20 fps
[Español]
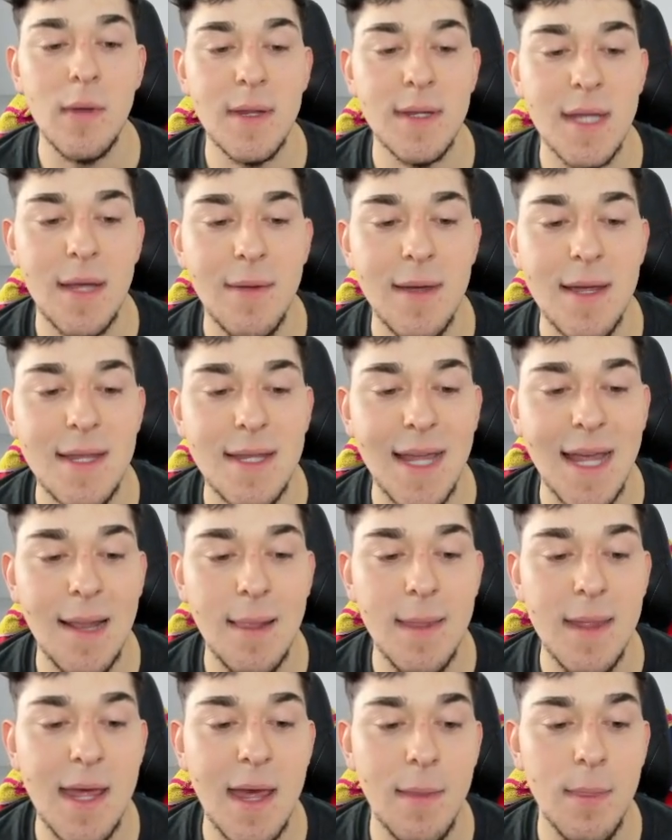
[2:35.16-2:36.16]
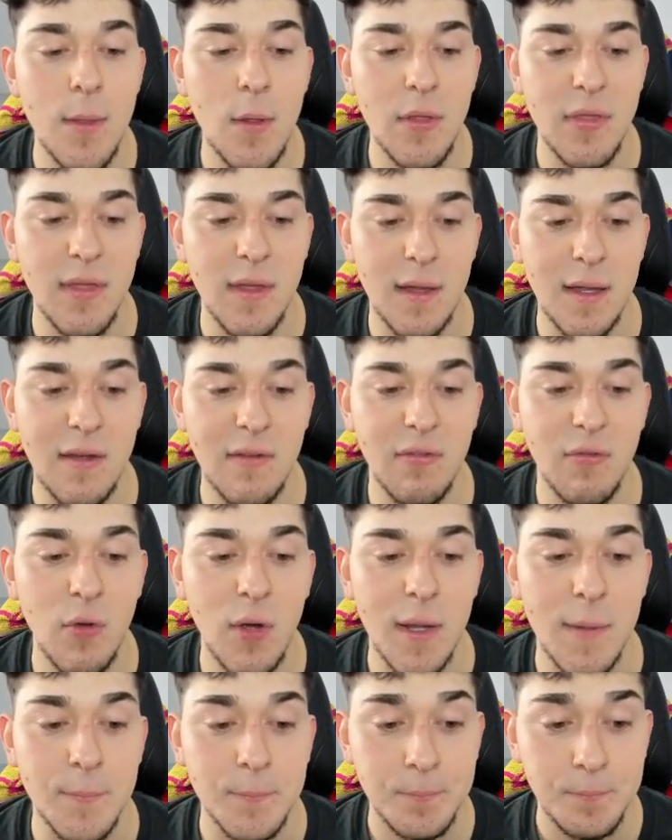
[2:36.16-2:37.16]
sabéis, el día 12, que
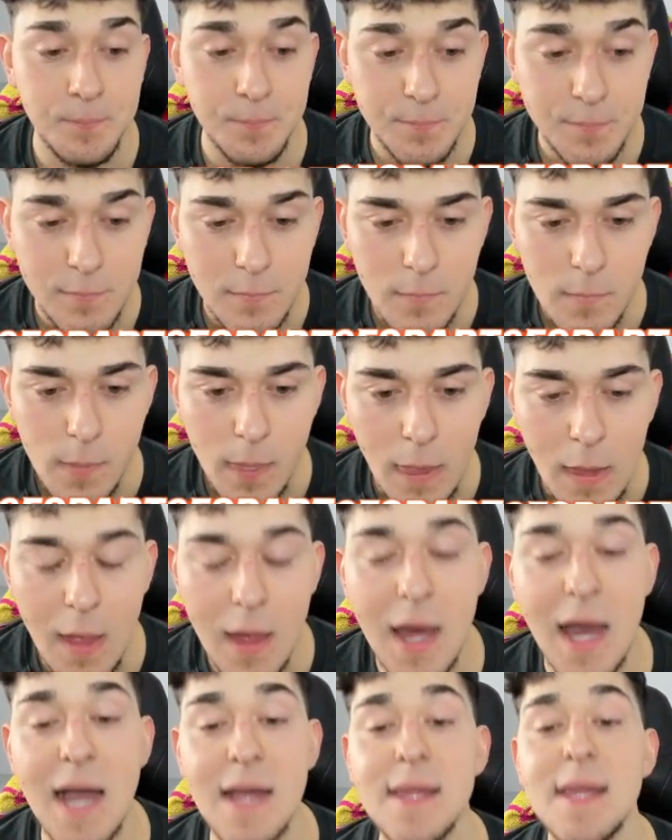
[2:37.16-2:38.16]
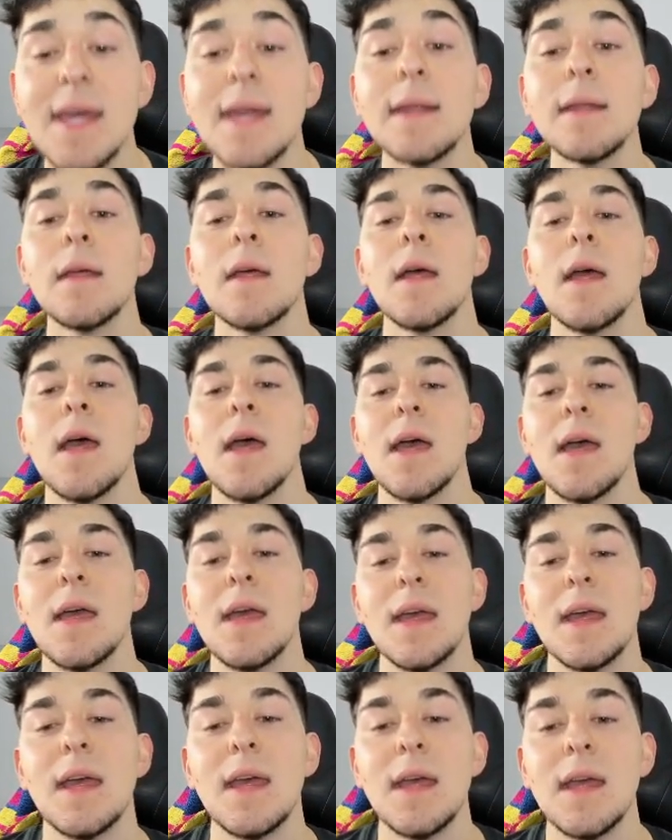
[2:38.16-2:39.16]
fue ayer,
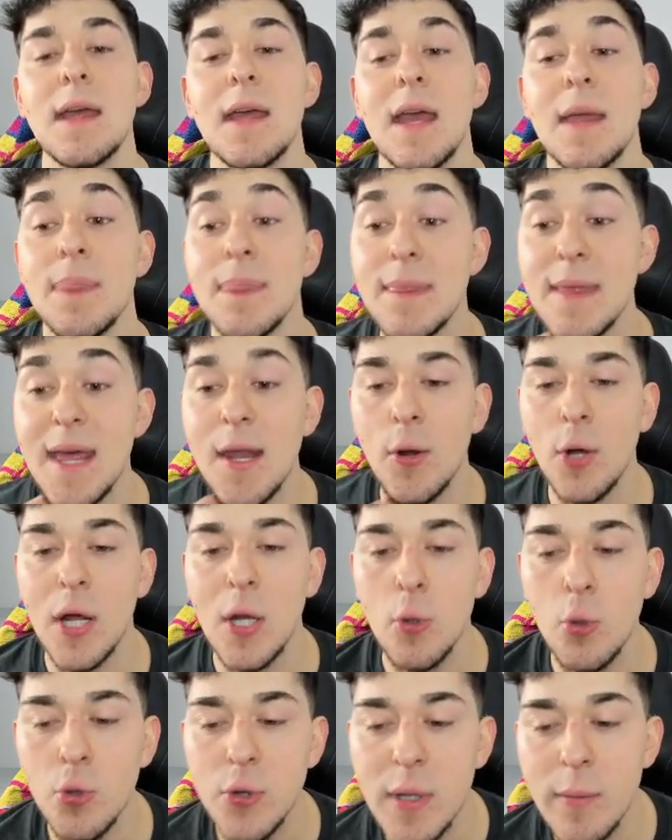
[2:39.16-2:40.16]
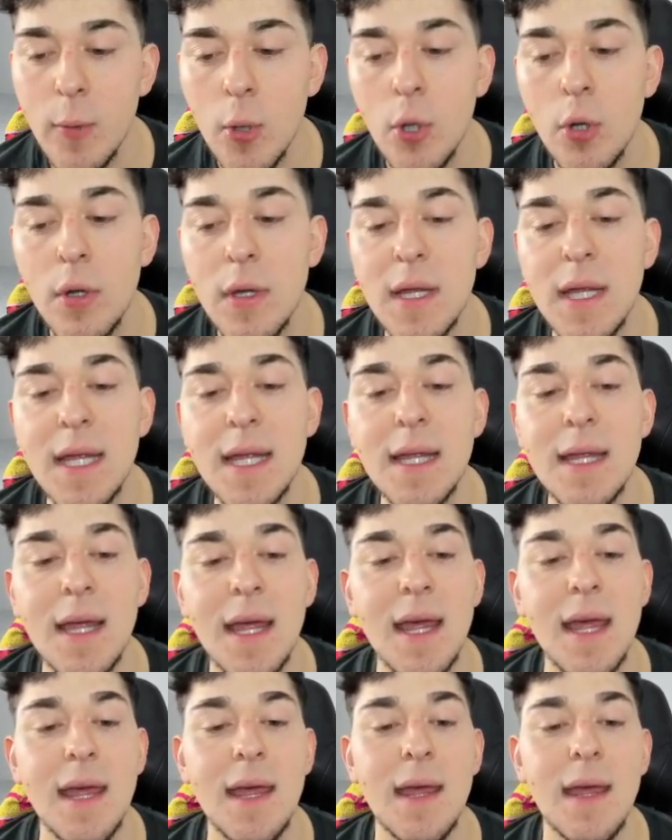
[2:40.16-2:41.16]
eh, dieron el último y
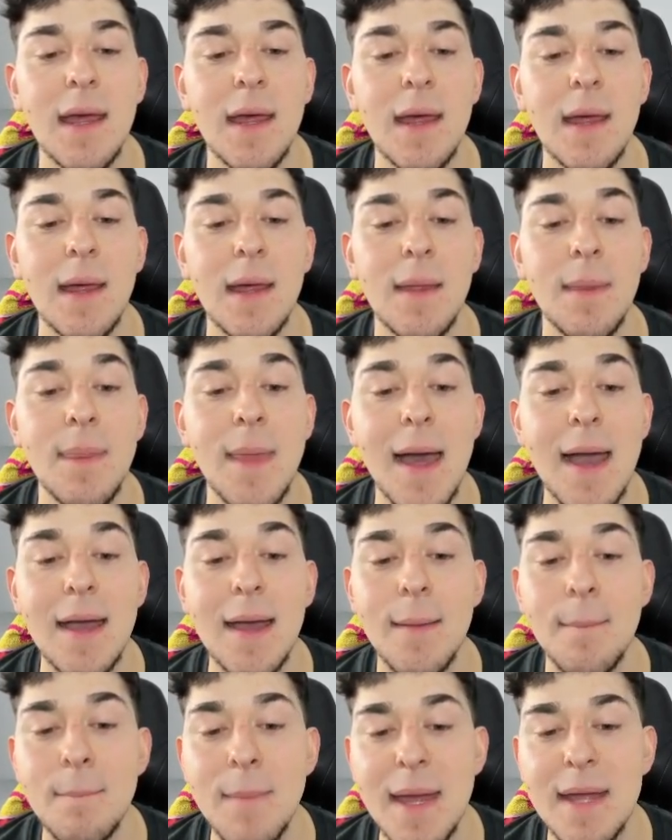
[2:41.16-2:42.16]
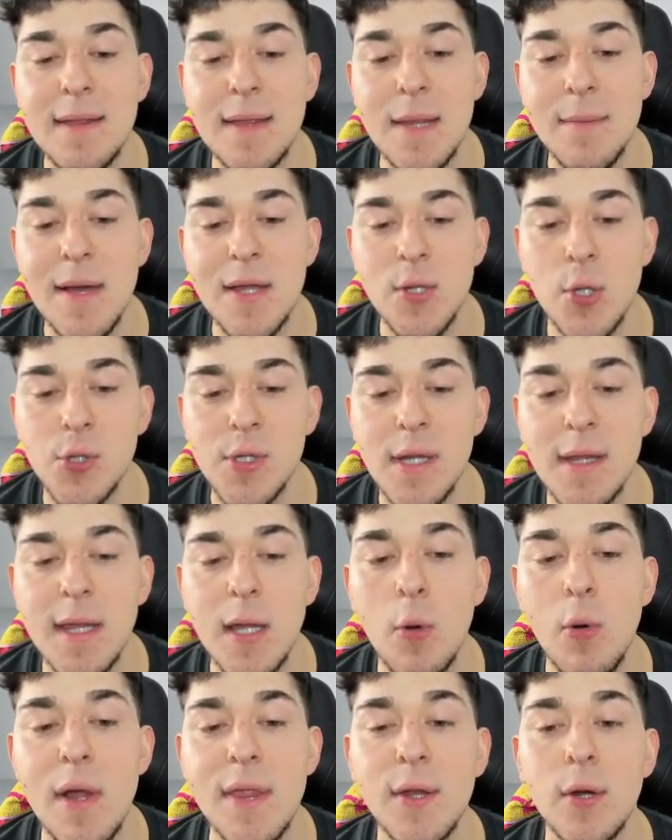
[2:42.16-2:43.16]
eh, dan 20 más
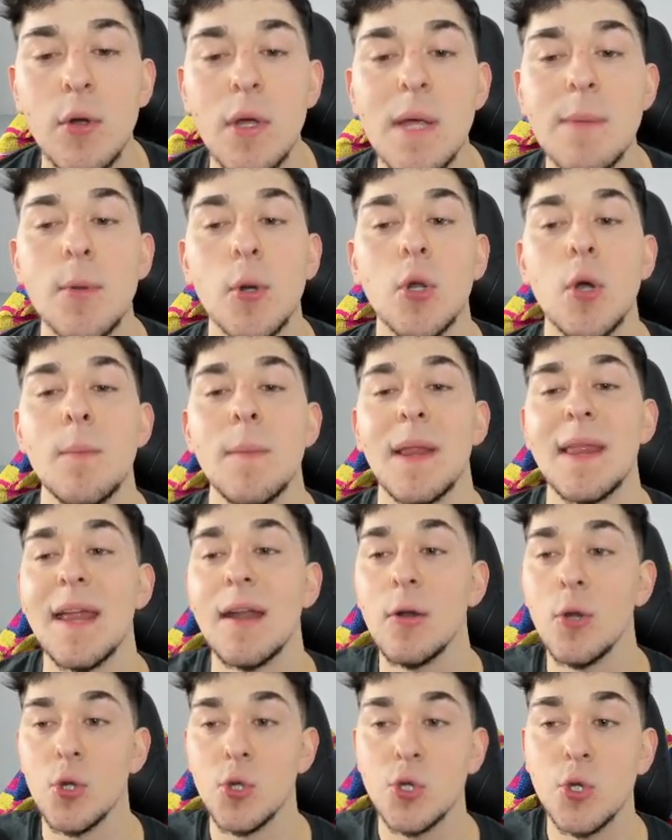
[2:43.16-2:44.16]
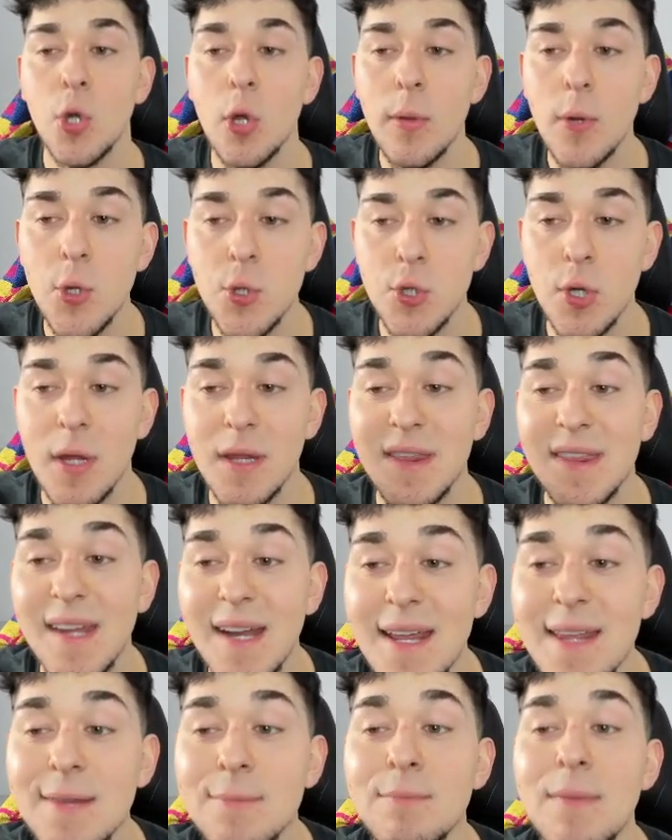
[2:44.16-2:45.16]
84 y por completarlos todos
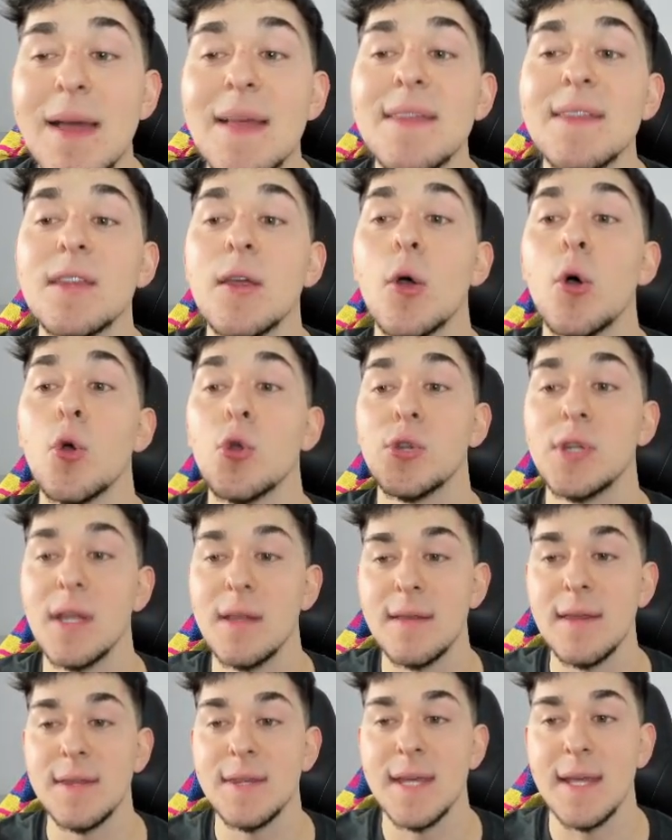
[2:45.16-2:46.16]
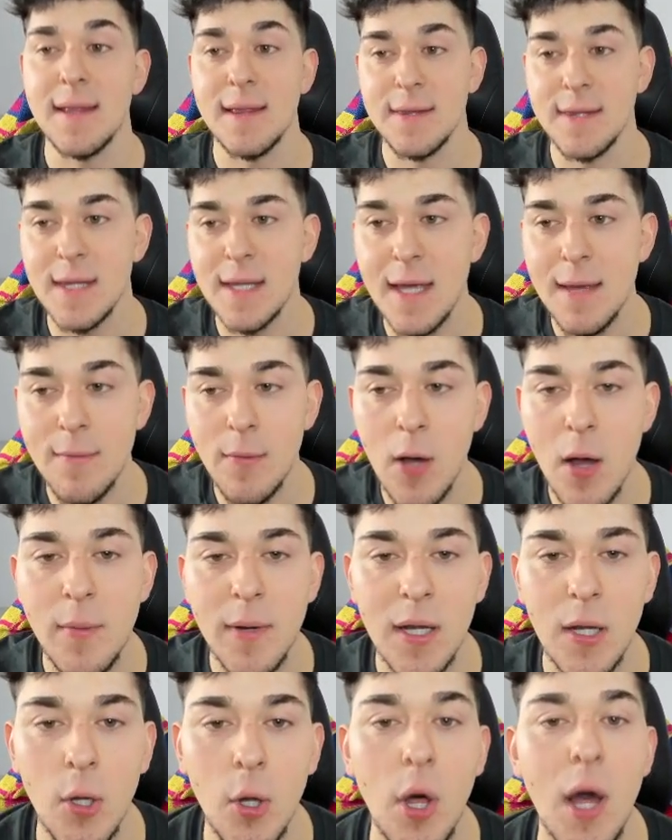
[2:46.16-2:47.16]
3 más 87 así que vamos a
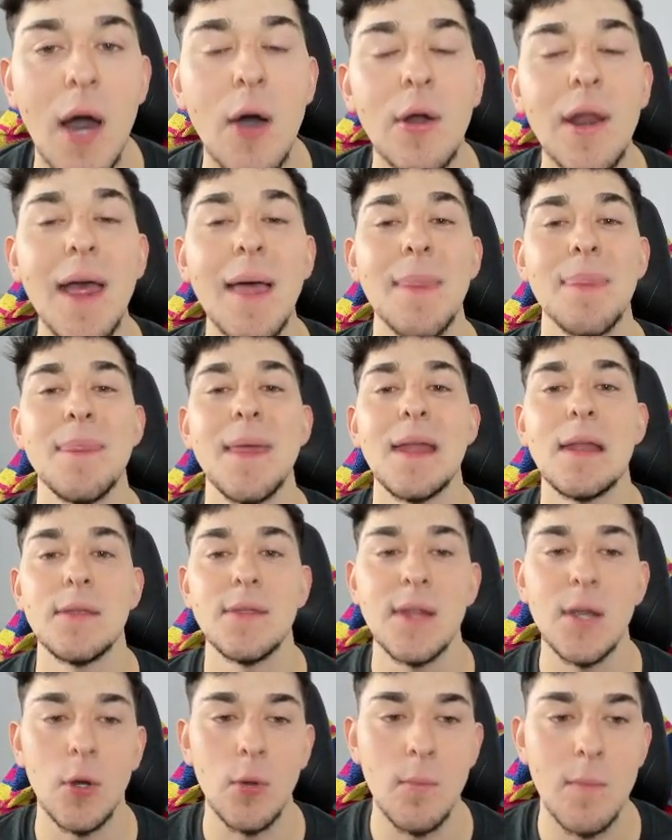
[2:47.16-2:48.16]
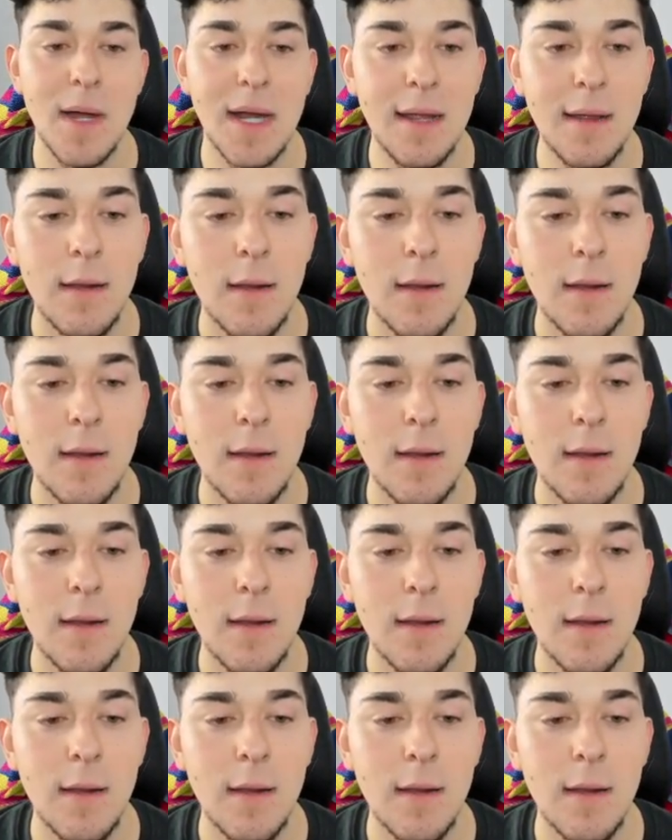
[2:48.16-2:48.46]
abrirlo ahora del tirón vale